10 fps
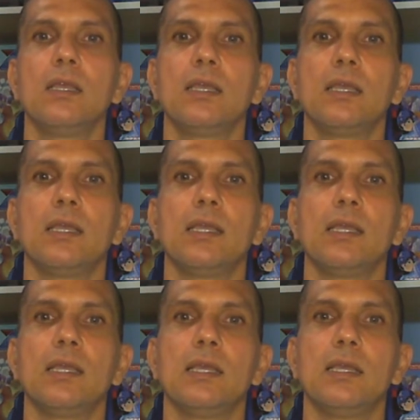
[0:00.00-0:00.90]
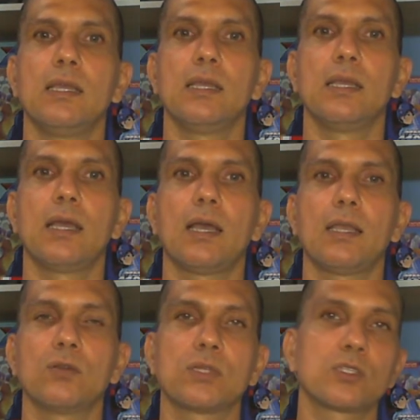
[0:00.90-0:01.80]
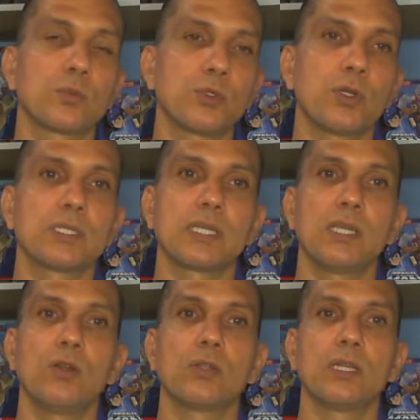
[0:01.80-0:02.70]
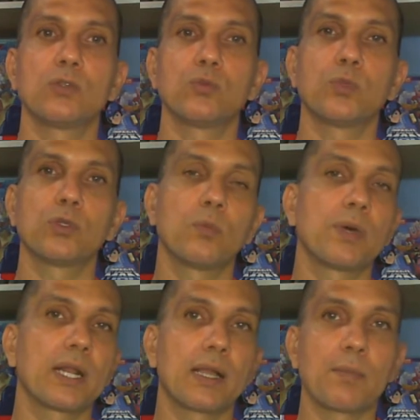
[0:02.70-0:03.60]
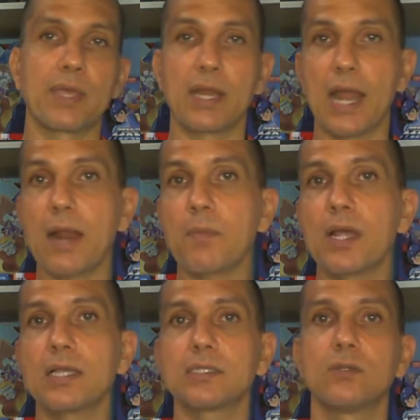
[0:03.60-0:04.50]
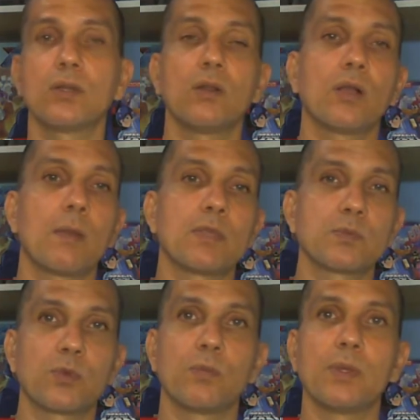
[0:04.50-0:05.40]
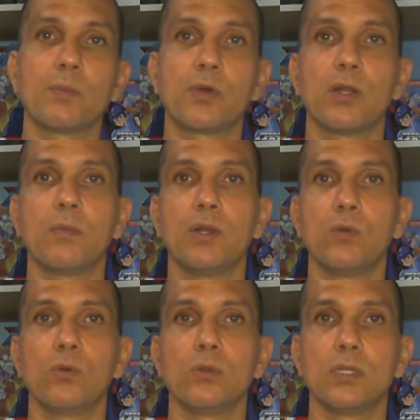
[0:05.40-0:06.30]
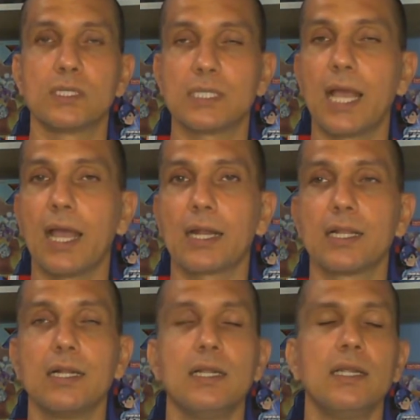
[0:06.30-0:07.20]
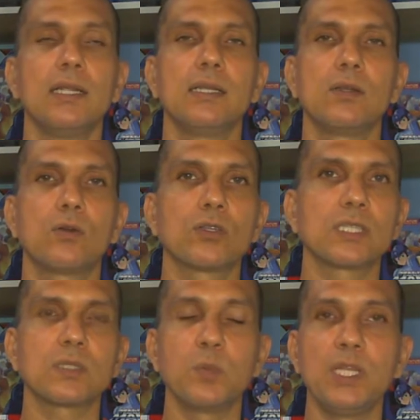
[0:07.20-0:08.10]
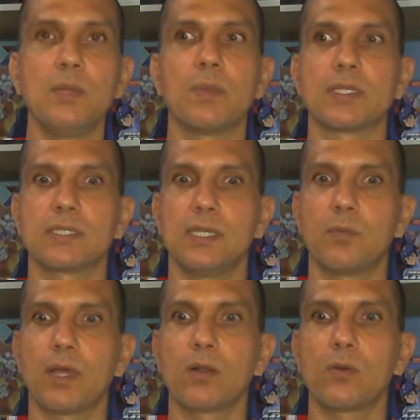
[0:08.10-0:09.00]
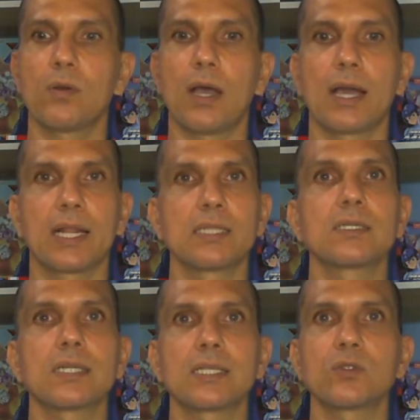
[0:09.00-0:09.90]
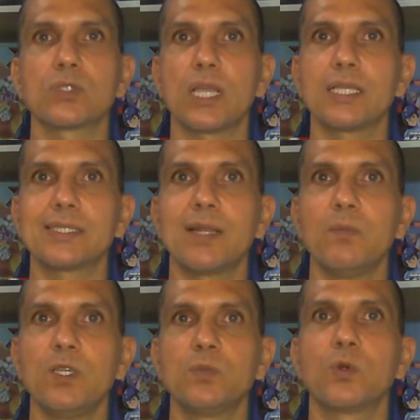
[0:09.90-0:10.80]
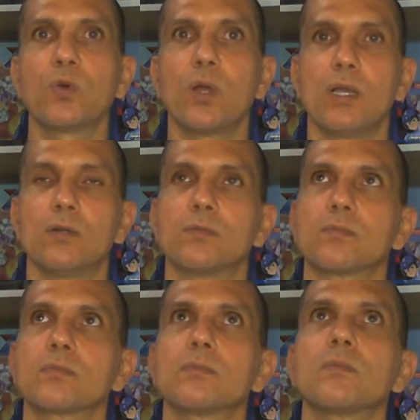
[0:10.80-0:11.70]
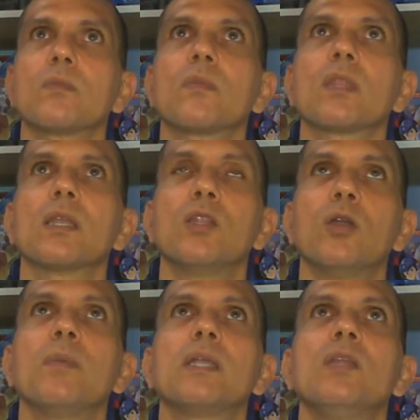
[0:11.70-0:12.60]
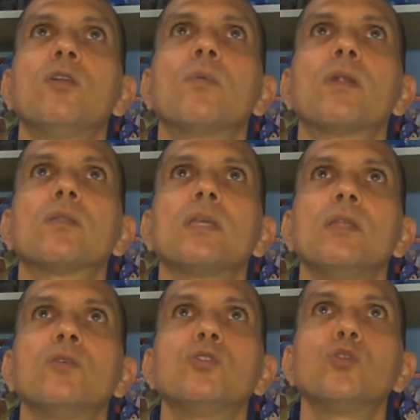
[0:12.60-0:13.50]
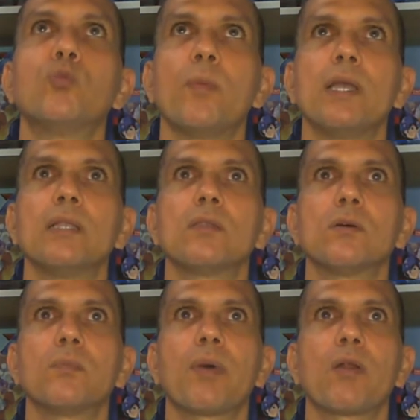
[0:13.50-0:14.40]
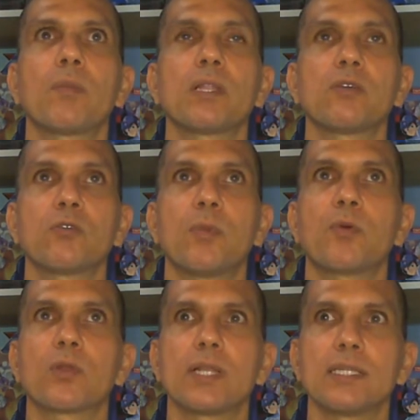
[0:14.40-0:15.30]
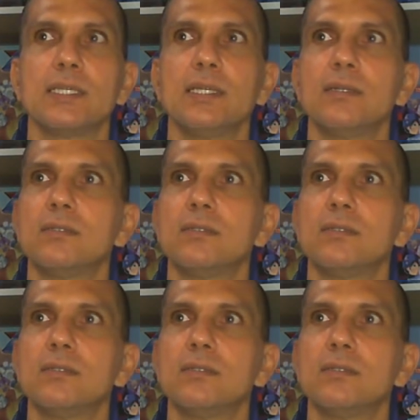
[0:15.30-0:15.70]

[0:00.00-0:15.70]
Eh, hay otras opciones, aquí no tienes un botón para cambiar el arma, sino que lo cambias por, por el menú donde está. Cosas mínimas, sin embargo, a grandes rasgos es el mismo juego no me imagino haberlo tenido en su momento para una plataforma portátil.